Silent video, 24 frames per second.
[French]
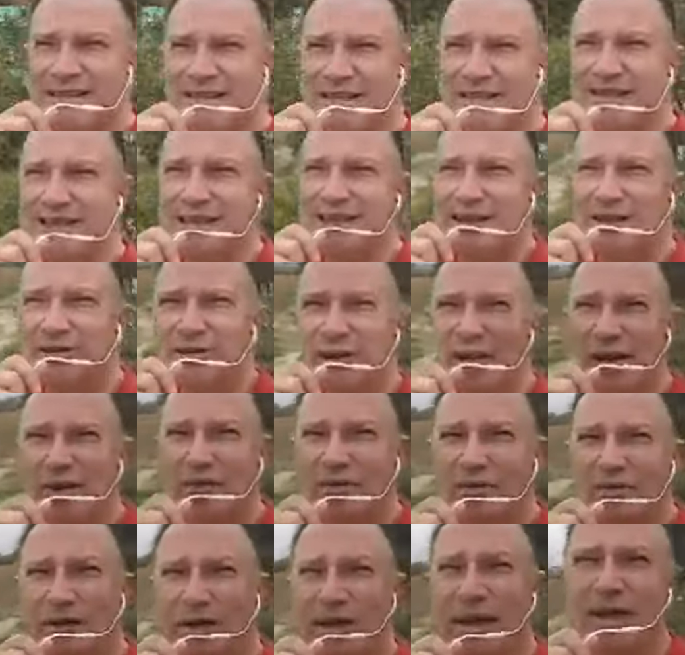ici. On a
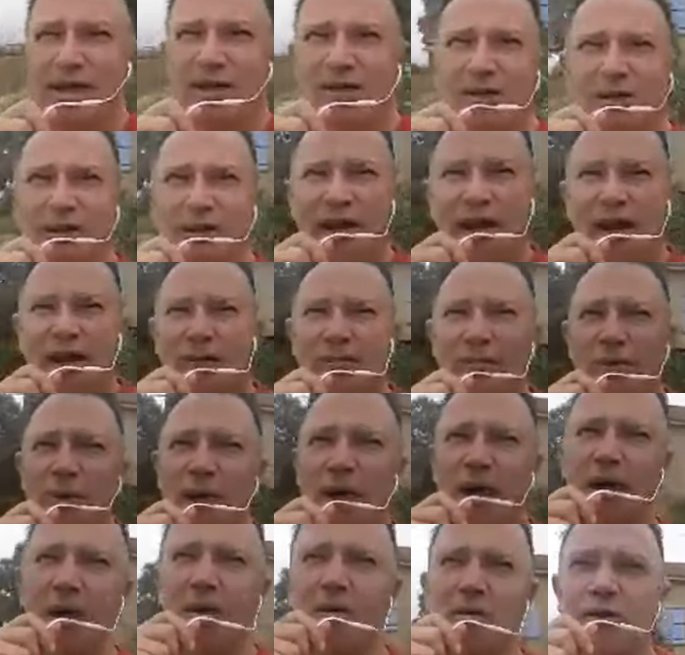loué euh, carrément
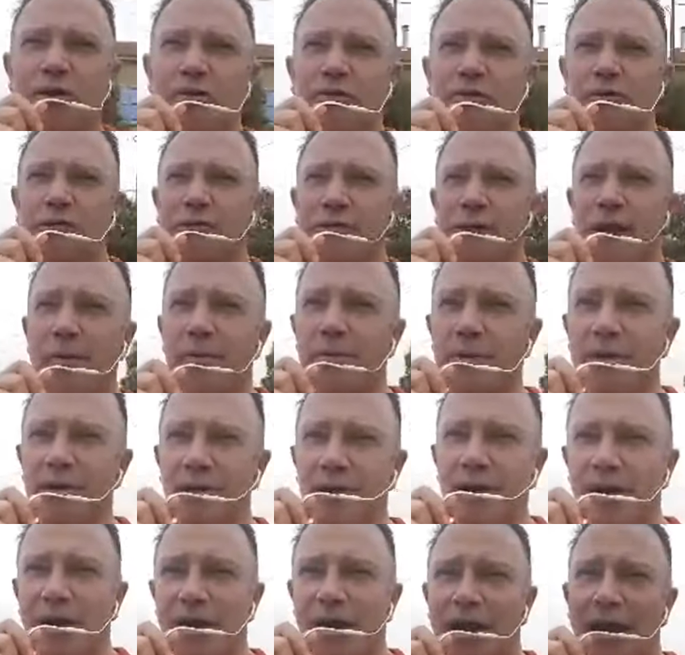un corps de ferme
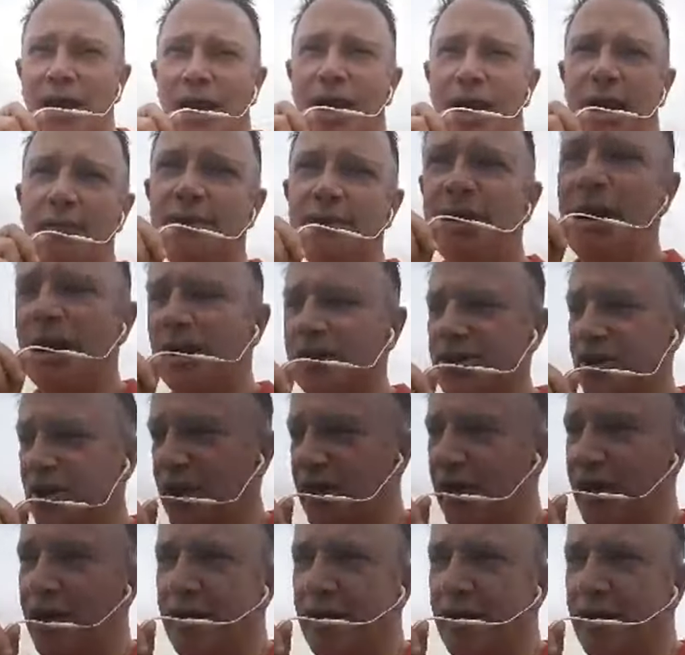
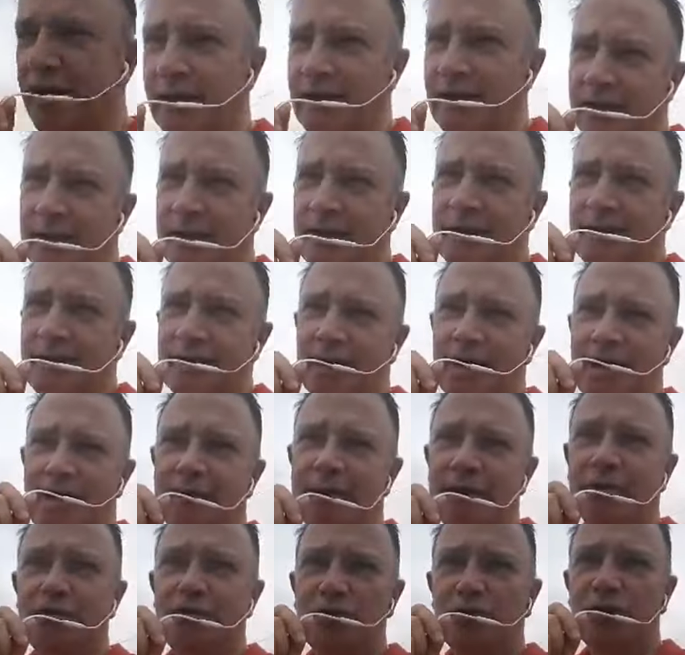aménagé
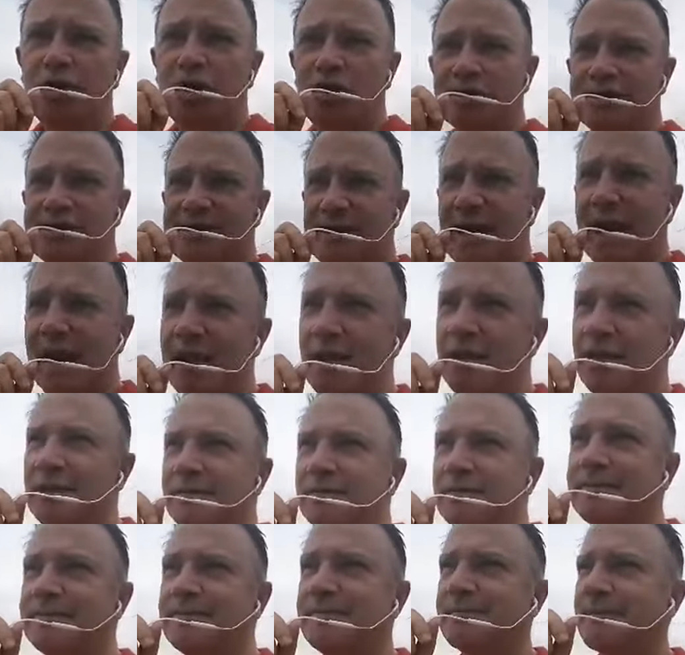avec une grande salle.
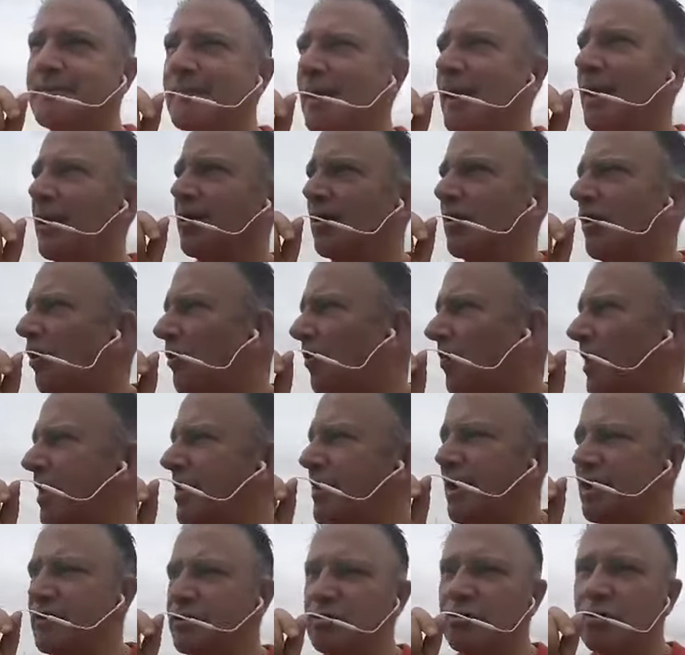Et on est en pleine
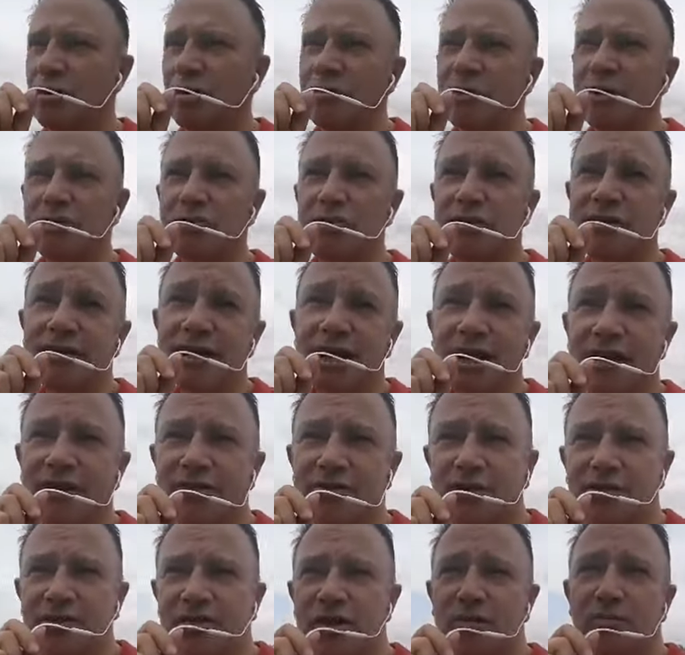nature, mais juste à la
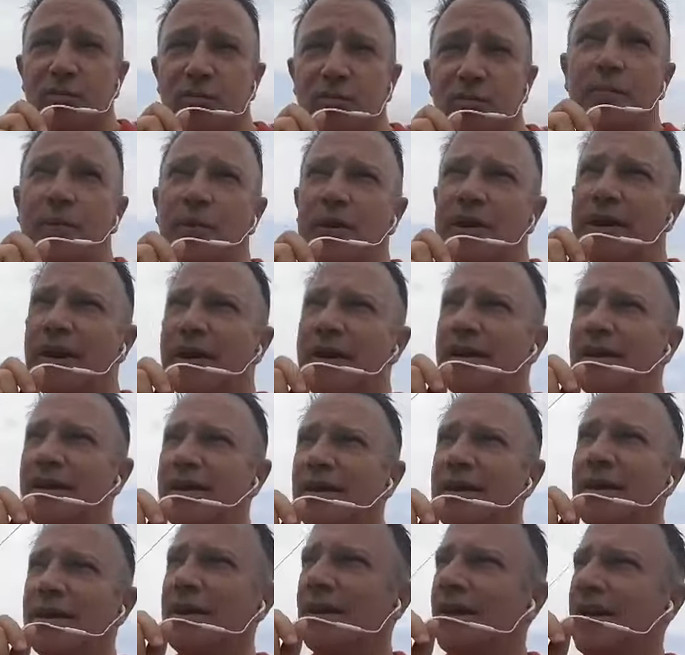sortie de Montpellier.
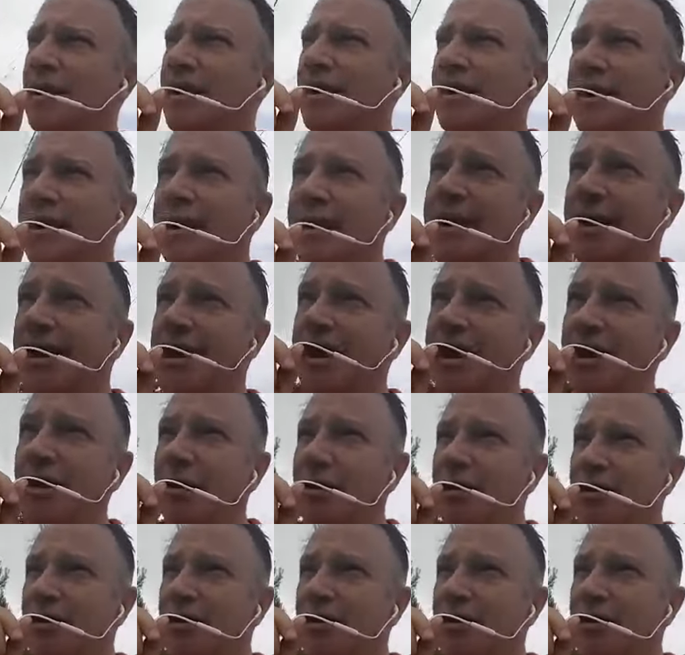Et